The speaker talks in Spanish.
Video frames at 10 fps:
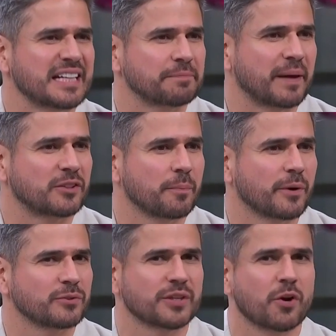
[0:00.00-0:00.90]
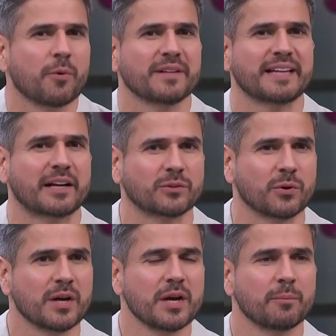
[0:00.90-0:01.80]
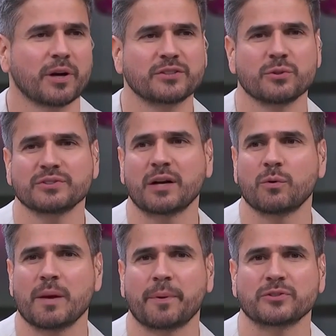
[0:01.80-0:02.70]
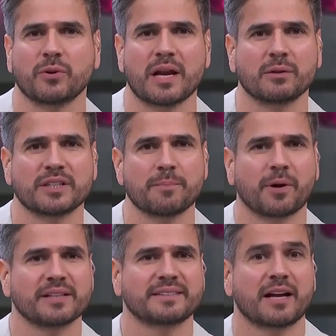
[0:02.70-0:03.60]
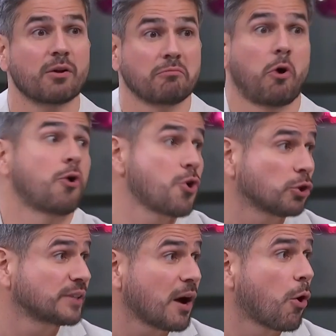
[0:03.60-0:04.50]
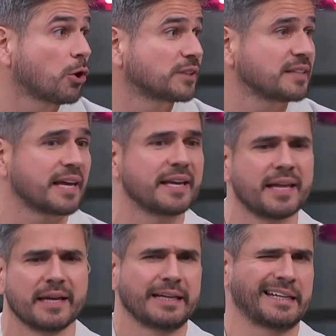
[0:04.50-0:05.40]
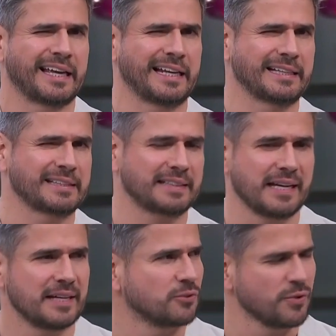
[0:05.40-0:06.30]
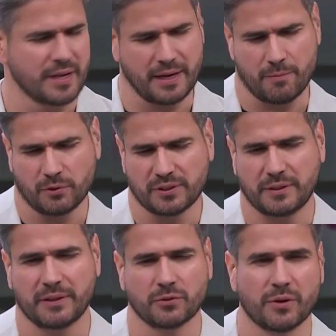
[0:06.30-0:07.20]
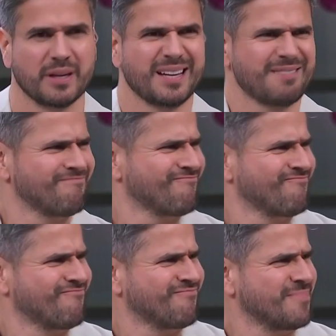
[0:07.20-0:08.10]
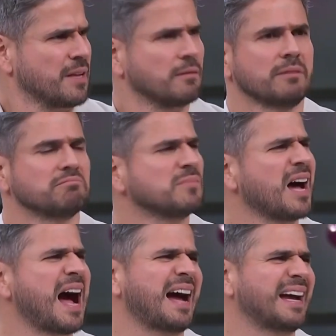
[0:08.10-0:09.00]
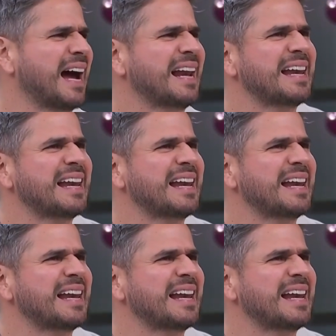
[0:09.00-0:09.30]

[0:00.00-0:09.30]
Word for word: de respeto, pero sí como de tacto. Porque si uno está con una persona, no tiene por qué estar con otra o otras ahí de qué linda estás, oye, qué hermosa estabas hoy. ¿Y el like? Ajá, pero ah, cuando